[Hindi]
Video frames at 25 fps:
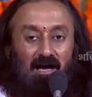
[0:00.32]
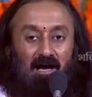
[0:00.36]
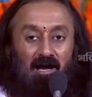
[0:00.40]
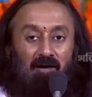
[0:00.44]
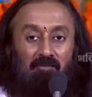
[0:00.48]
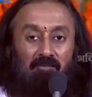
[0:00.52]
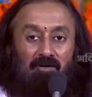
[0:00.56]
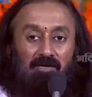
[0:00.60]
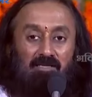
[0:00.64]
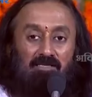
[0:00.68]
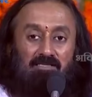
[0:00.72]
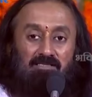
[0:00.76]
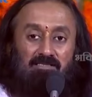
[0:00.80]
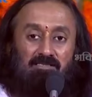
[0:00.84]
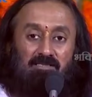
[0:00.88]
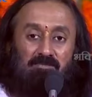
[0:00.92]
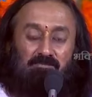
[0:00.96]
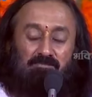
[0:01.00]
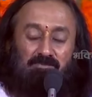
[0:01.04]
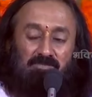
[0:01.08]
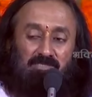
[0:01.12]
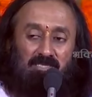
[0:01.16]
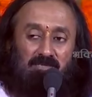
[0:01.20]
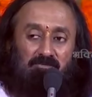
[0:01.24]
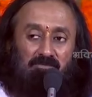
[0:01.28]
हमारा
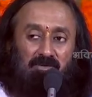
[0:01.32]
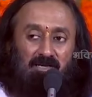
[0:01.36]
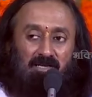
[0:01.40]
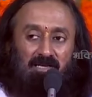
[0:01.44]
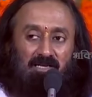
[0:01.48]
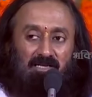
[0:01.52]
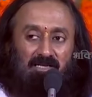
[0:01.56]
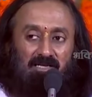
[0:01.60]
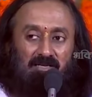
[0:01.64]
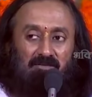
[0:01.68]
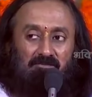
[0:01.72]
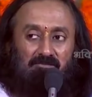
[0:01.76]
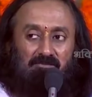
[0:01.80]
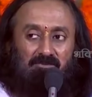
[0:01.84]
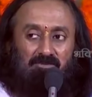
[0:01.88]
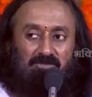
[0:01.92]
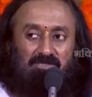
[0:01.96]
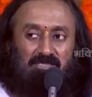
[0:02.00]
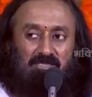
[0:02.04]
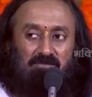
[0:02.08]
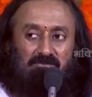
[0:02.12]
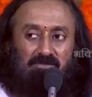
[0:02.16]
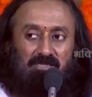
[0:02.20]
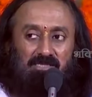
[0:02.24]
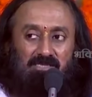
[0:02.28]
सबसे बड़ा ये
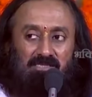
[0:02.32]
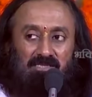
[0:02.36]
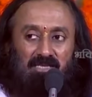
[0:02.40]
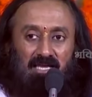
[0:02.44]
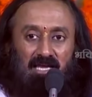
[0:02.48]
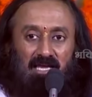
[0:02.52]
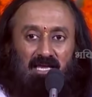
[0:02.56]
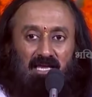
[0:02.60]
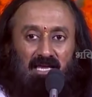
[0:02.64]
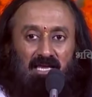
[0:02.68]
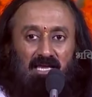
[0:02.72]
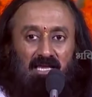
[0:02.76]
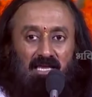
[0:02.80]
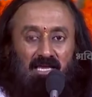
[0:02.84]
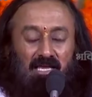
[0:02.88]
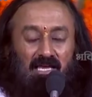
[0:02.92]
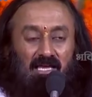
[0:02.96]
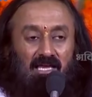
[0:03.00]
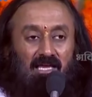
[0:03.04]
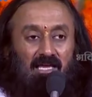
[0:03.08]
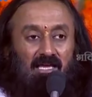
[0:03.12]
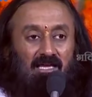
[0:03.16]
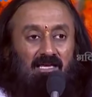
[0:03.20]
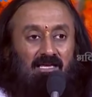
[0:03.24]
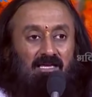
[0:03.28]
मुसीबत यह है
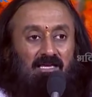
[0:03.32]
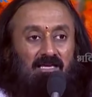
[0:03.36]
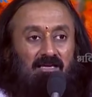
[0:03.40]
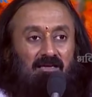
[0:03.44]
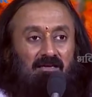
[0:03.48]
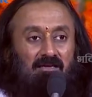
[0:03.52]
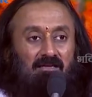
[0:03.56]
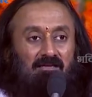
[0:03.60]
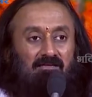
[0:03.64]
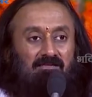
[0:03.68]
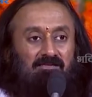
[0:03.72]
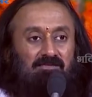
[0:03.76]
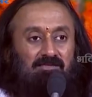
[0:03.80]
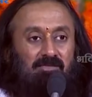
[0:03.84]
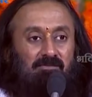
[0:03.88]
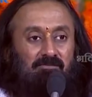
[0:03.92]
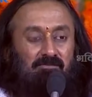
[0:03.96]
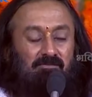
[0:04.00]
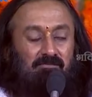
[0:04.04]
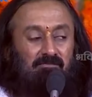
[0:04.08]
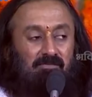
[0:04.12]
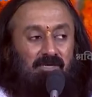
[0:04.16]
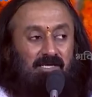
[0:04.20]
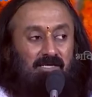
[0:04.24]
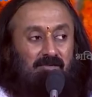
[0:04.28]
कि जब
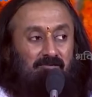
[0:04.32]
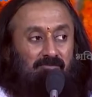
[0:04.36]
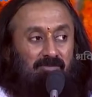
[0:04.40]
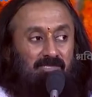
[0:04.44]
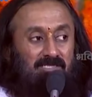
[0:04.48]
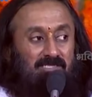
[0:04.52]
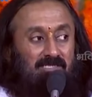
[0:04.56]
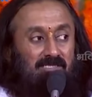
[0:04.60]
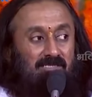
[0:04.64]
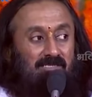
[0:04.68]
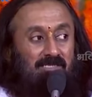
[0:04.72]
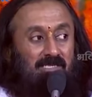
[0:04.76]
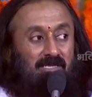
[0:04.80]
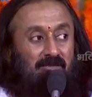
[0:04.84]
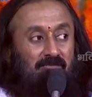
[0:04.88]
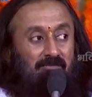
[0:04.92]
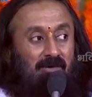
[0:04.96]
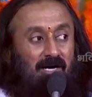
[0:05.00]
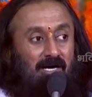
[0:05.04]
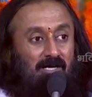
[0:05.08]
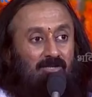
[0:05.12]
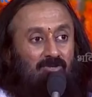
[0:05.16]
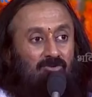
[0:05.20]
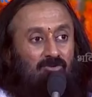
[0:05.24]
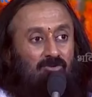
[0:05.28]
मनपसंद की
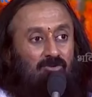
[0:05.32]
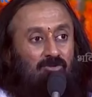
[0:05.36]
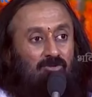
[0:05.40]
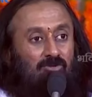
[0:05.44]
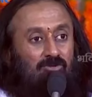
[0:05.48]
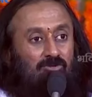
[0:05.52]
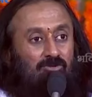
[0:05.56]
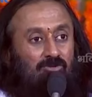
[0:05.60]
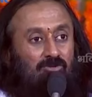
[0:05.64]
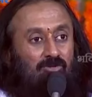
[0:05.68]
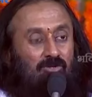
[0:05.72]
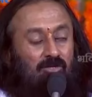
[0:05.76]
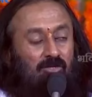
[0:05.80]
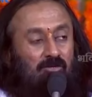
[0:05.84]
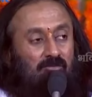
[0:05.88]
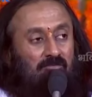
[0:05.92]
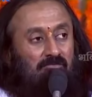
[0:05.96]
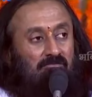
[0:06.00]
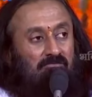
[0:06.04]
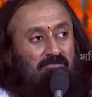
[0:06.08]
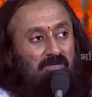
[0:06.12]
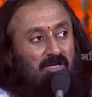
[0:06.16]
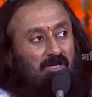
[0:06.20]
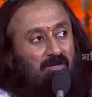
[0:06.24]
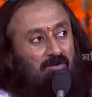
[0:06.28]
बात हो तो हम
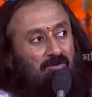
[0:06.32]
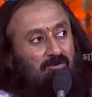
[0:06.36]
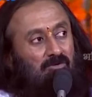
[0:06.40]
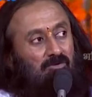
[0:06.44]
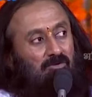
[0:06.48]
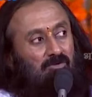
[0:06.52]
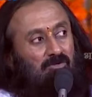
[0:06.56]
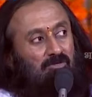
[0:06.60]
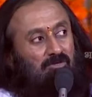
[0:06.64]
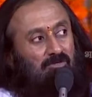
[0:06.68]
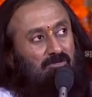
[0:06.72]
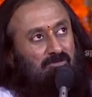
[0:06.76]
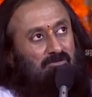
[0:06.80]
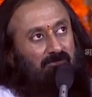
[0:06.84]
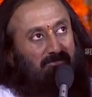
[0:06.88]
बिल्कुल